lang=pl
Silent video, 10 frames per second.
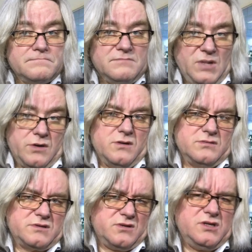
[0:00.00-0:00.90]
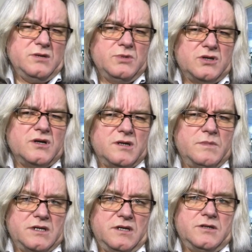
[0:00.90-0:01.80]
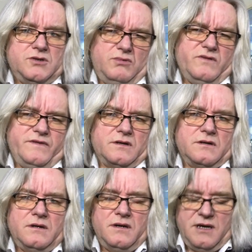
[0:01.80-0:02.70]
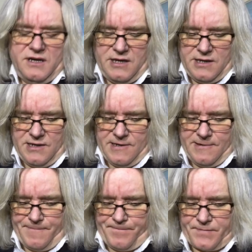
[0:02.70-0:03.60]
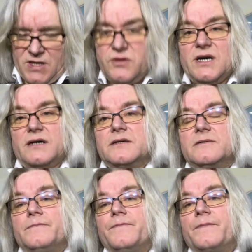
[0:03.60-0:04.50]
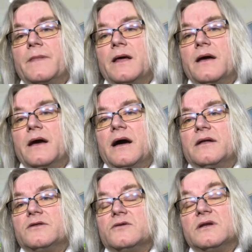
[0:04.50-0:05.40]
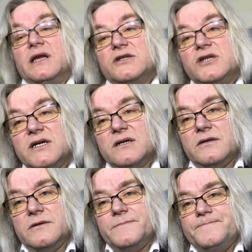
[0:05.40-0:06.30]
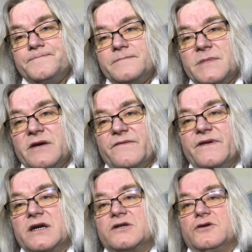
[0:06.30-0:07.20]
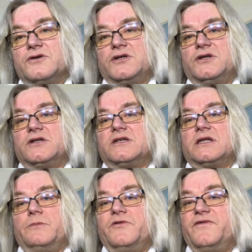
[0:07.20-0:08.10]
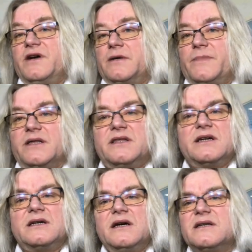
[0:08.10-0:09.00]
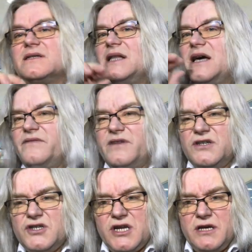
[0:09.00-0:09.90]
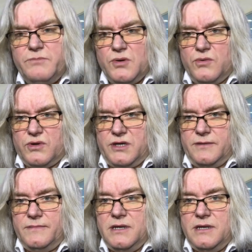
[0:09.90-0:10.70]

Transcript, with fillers: No, zgodzimy się chyba, nie? Człowiek. No tak. To dlaczego w większości systemów ERP, tych z najwyższej półki,